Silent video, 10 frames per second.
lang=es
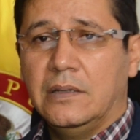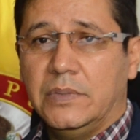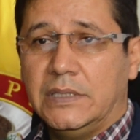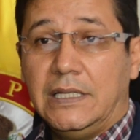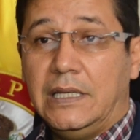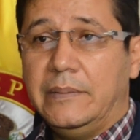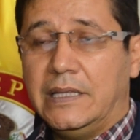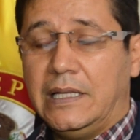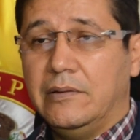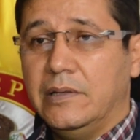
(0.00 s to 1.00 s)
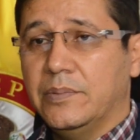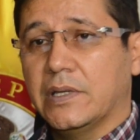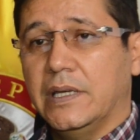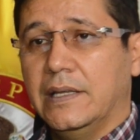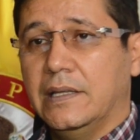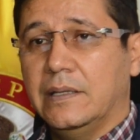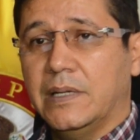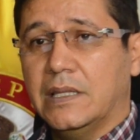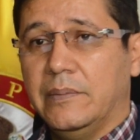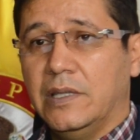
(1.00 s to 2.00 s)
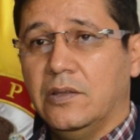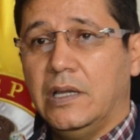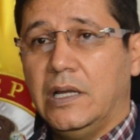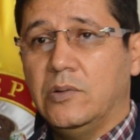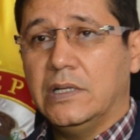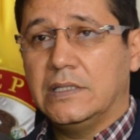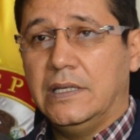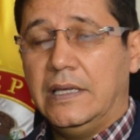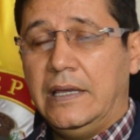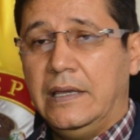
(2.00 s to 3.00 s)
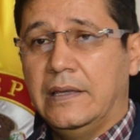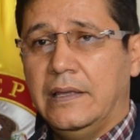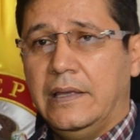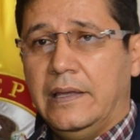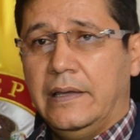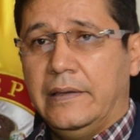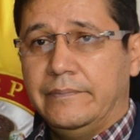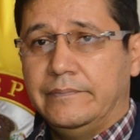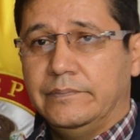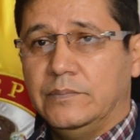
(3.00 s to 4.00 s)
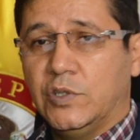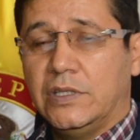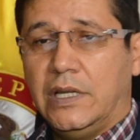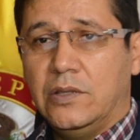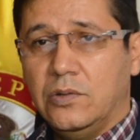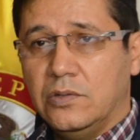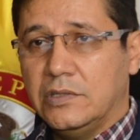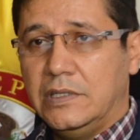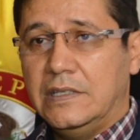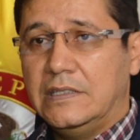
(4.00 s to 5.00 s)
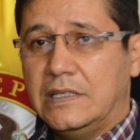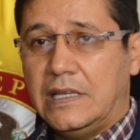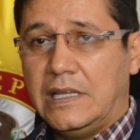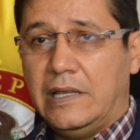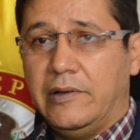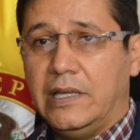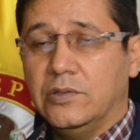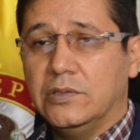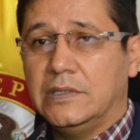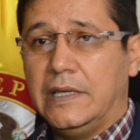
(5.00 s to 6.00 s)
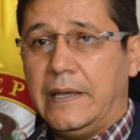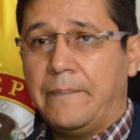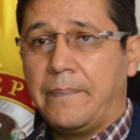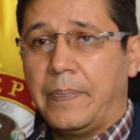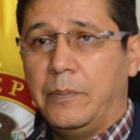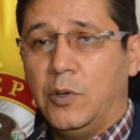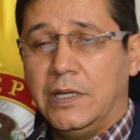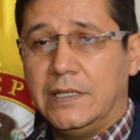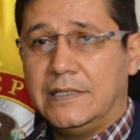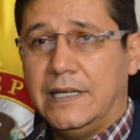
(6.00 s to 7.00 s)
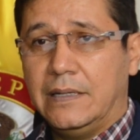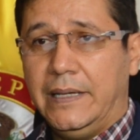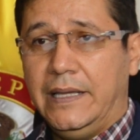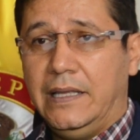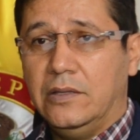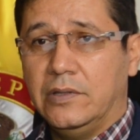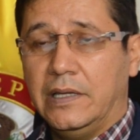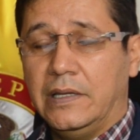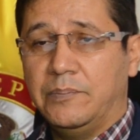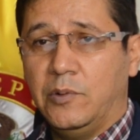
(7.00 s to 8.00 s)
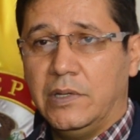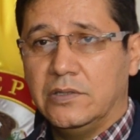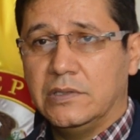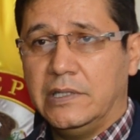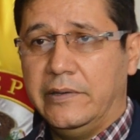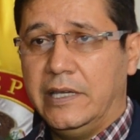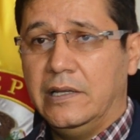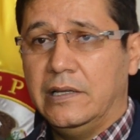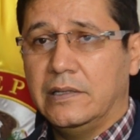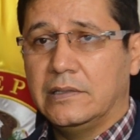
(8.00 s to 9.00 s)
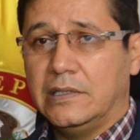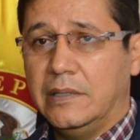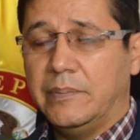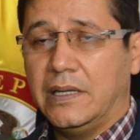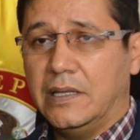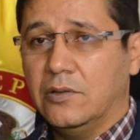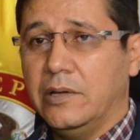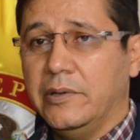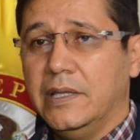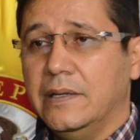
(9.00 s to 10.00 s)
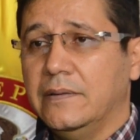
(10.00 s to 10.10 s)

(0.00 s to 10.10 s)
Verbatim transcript: Pues es lamentable porque el departamento de Arauca sigue mostrando unos índices elevados de violencia armada donde población civil sigue perdiendo la vida.